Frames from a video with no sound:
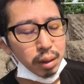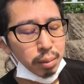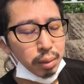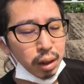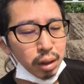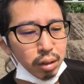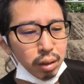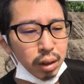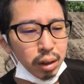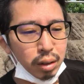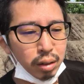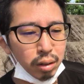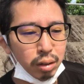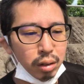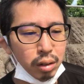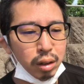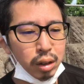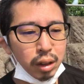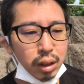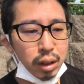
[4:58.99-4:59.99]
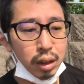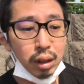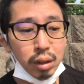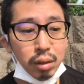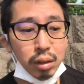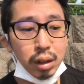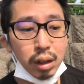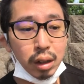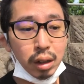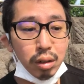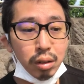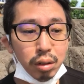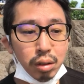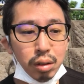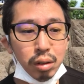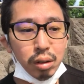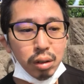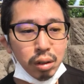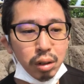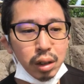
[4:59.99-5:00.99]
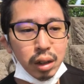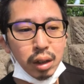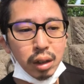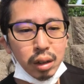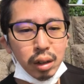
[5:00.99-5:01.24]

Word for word: まあ、あとは、その、いろんなことで、